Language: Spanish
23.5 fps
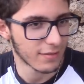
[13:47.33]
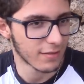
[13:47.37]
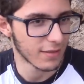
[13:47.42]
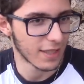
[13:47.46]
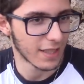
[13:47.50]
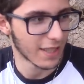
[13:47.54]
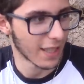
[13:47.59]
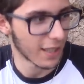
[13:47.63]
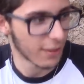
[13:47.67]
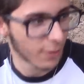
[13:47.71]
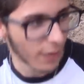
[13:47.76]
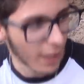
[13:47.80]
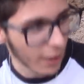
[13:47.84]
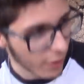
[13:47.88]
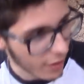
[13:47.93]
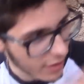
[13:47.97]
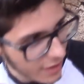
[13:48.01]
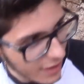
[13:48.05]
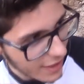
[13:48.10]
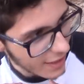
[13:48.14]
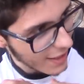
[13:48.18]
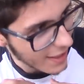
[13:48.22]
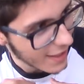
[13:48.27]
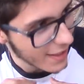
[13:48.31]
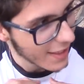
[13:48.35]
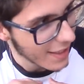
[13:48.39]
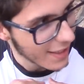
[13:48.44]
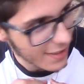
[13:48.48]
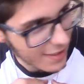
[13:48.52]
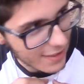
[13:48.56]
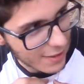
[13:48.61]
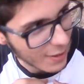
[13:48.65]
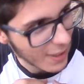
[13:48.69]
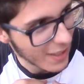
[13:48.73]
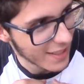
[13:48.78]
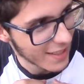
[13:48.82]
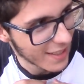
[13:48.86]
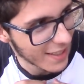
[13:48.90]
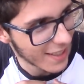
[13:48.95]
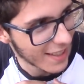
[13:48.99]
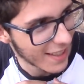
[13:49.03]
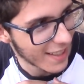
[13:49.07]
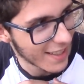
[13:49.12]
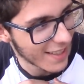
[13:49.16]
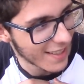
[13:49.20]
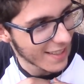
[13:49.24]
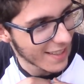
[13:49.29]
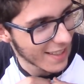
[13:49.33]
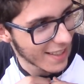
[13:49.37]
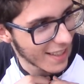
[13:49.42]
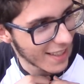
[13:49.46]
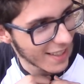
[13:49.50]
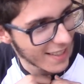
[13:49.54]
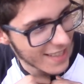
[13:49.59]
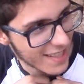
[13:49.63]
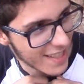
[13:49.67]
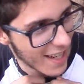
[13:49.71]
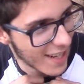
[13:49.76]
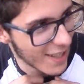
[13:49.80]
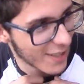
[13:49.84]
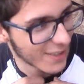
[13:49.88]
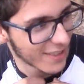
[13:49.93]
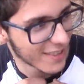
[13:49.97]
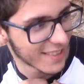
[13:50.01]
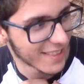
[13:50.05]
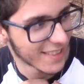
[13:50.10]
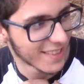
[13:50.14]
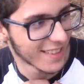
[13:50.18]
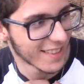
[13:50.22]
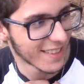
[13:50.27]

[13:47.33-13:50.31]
detrás de una cortina y le dice a unas tías, eh, chao,